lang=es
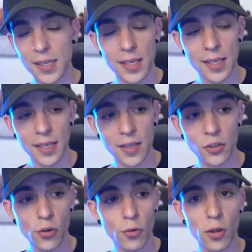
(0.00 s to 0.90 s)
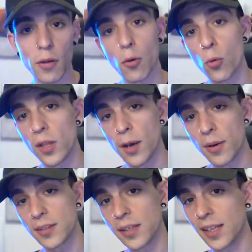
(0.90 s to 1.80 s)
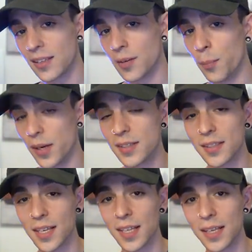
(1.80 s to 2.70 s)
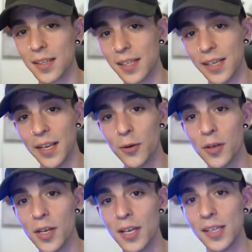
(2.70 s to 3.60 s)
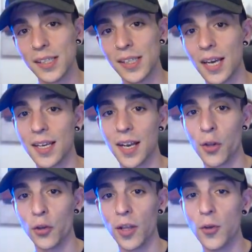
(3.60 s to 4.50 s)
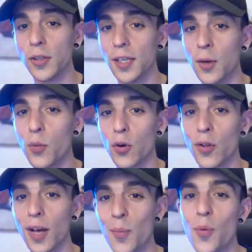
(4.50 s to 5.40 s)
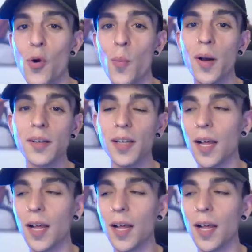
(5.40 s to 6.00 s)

quiere ingresos, cuida bastante las empresas que dan dinero y al creador de contenido pues lo deja un poco más de